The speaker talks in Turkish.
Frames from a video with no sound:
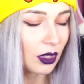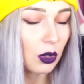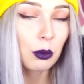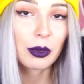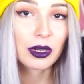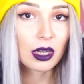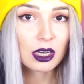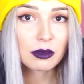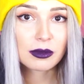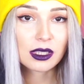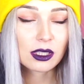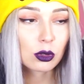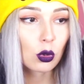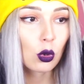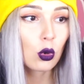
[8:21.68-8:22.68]
Ama bakar
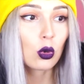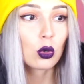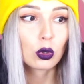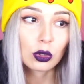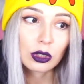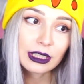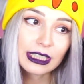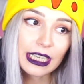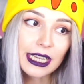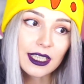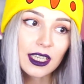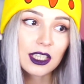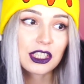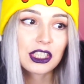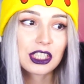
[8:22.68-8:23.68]
mısınız o
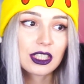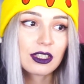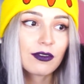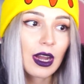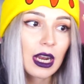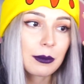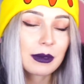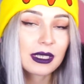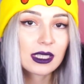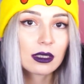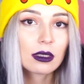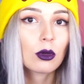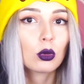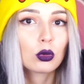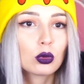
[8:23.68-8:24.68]
renk geçişini
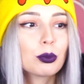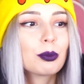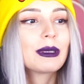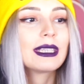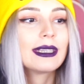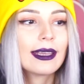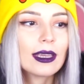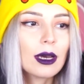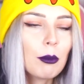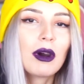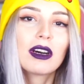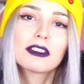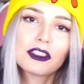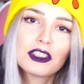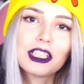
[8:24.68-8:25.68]
vermesi onu pide
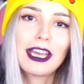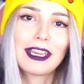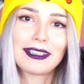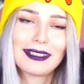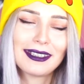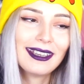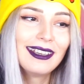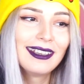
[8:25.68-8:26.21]
yapan şey.